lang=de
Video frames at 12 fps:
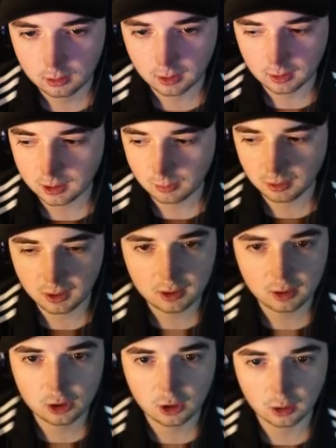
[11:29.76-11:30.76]
Digga, ich hab hier
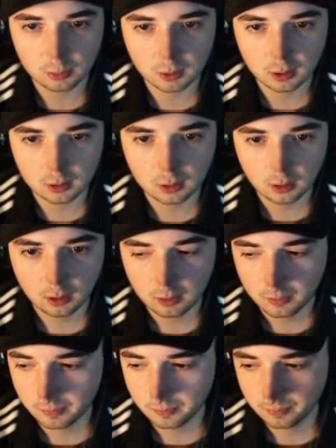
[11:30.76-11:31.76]
richtig Jackpot.
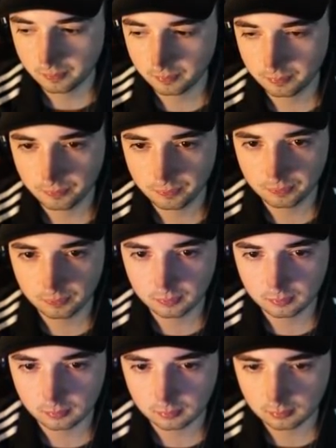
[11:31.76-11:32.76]
Mm.
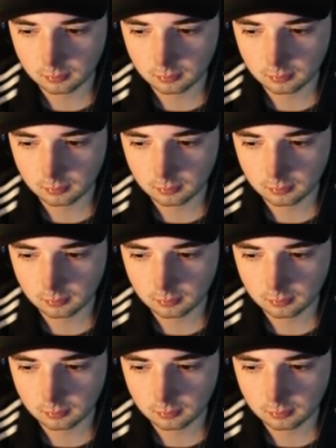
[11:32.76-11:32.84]
Ähm,